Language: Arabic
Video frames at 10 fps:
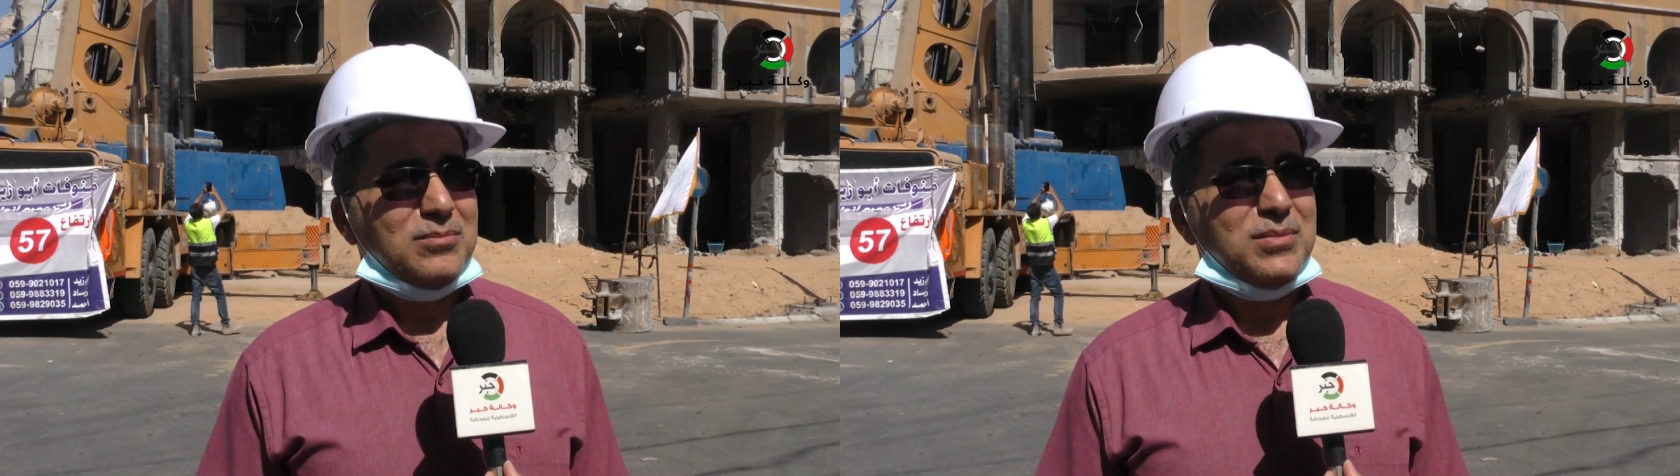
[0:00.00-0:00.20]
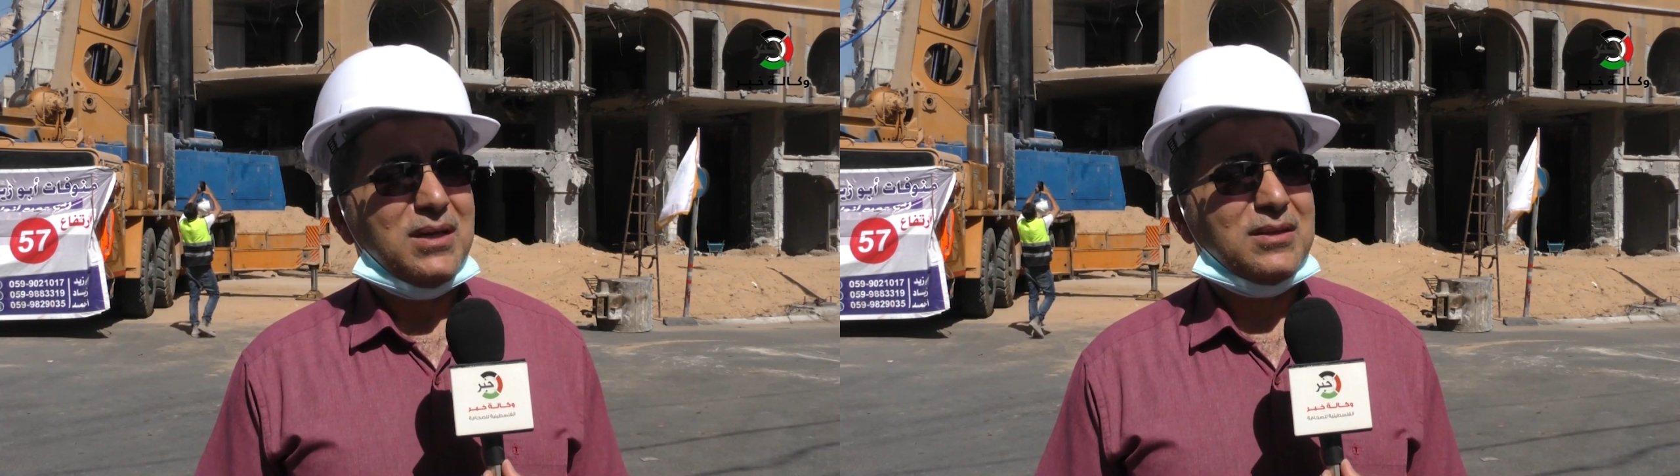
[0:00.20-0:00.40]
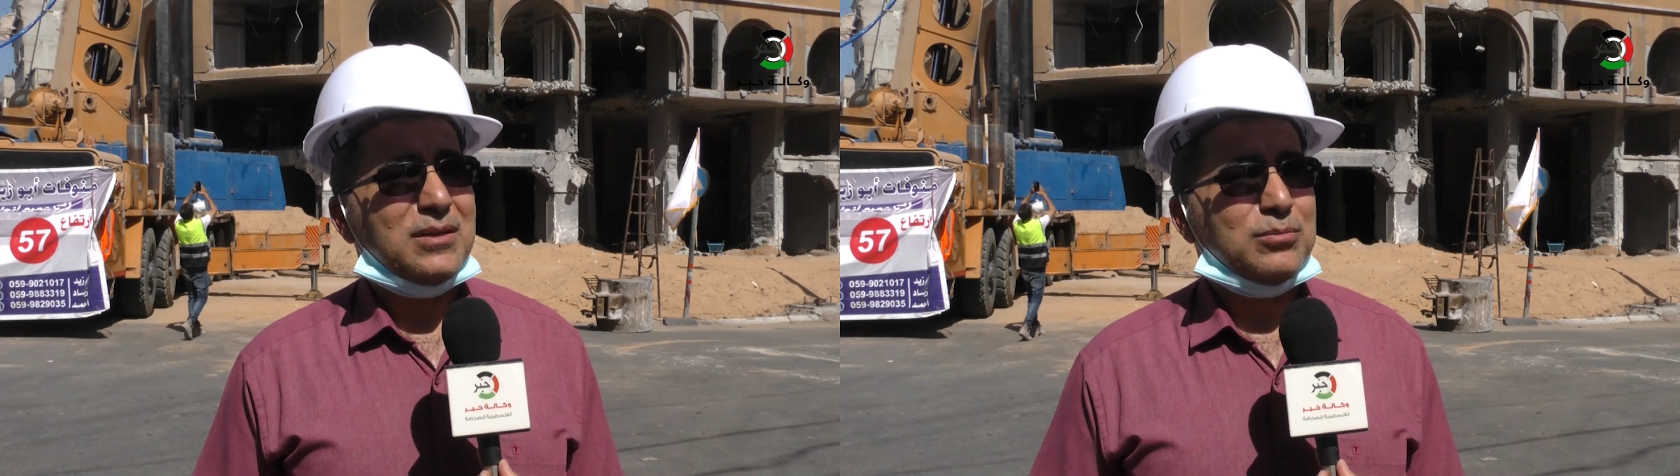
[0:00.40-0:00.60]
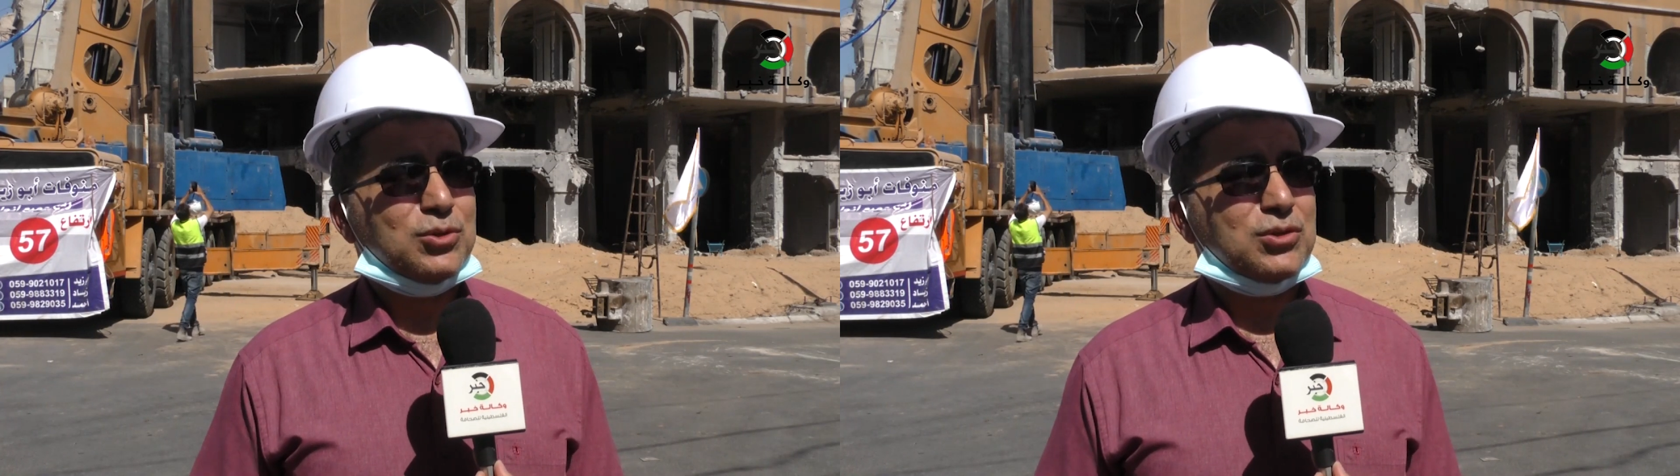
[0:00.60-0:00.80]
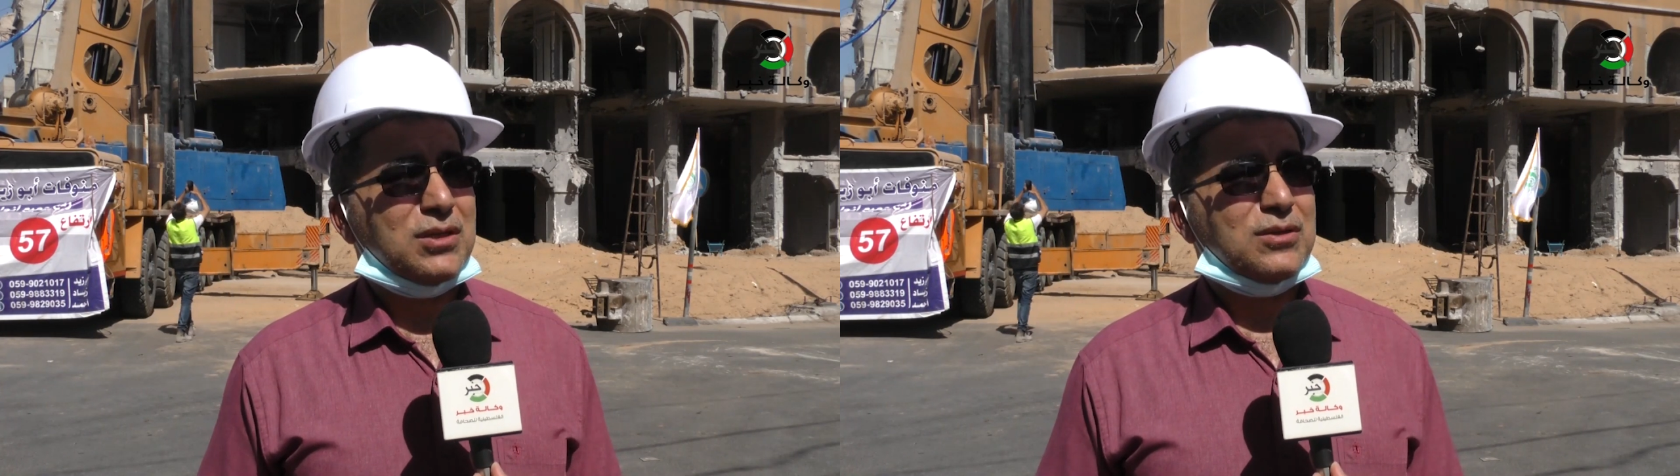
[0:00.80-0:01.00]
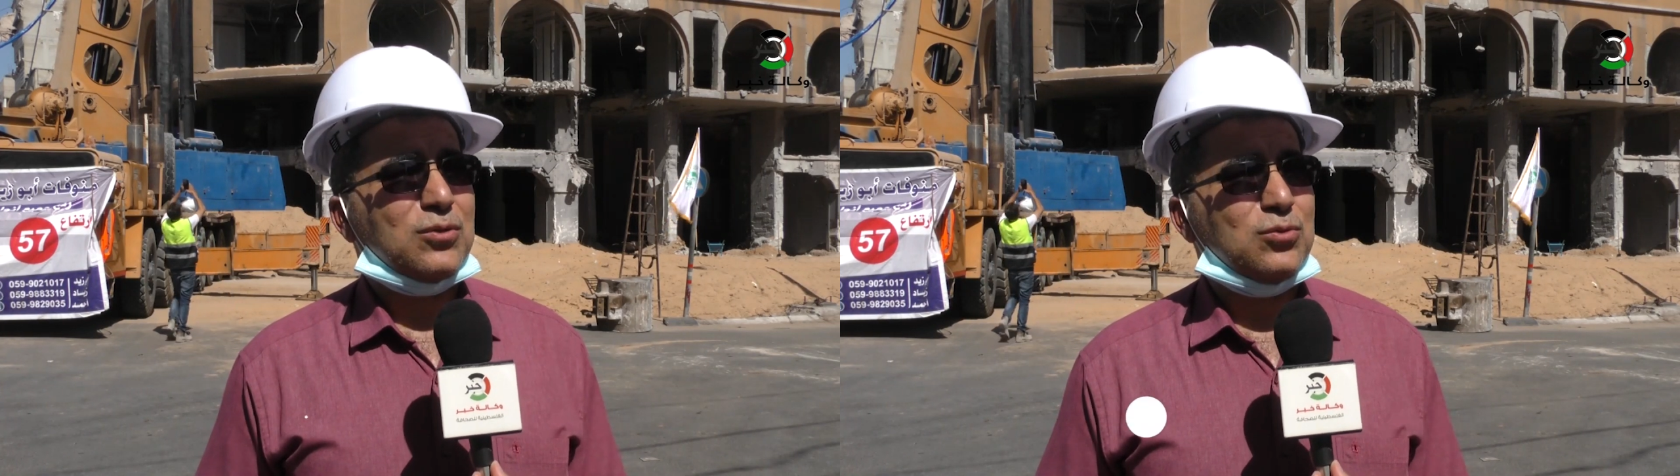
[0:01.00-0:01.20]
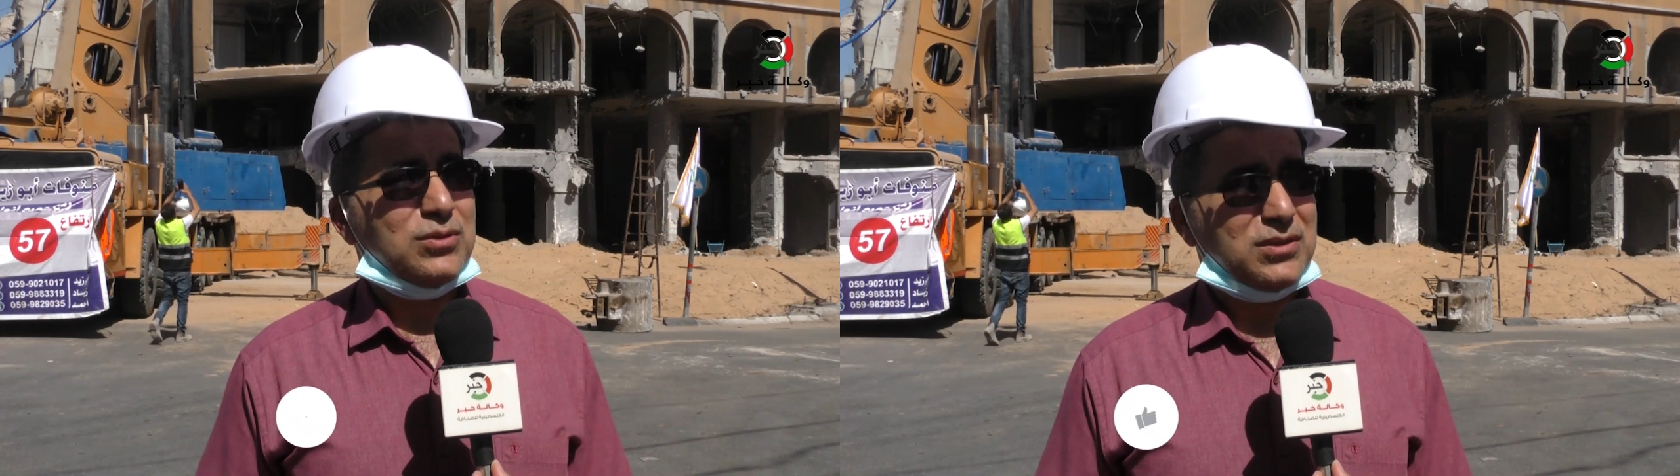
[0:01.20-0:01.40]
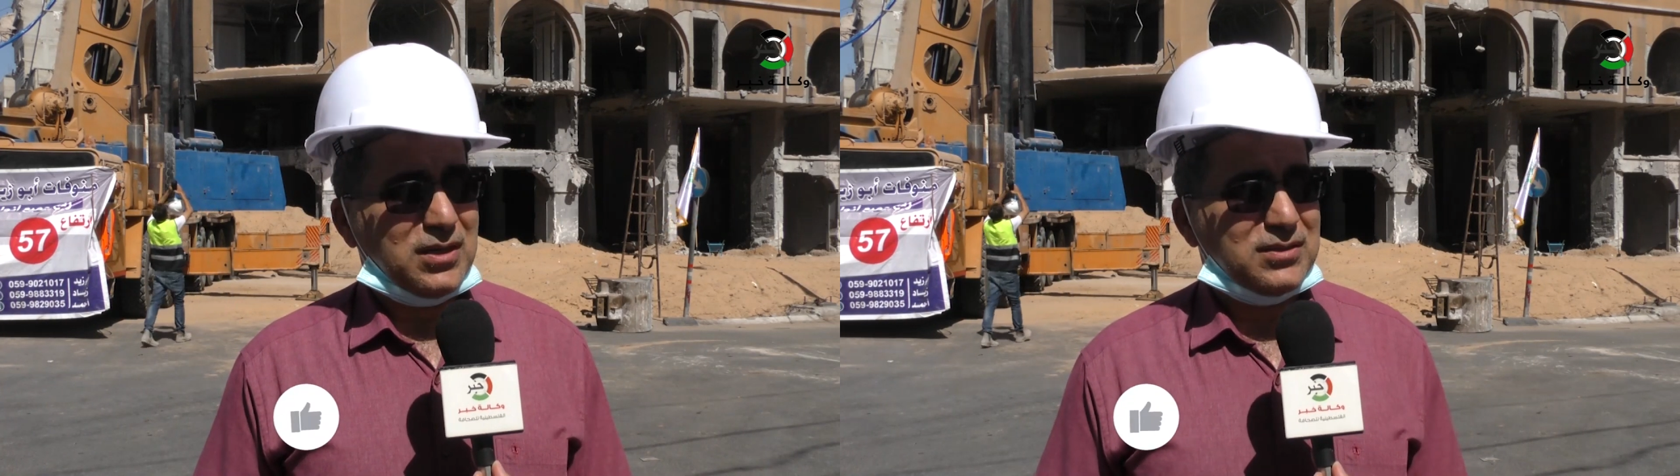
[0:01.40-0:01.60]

بهذا البرج قد تكون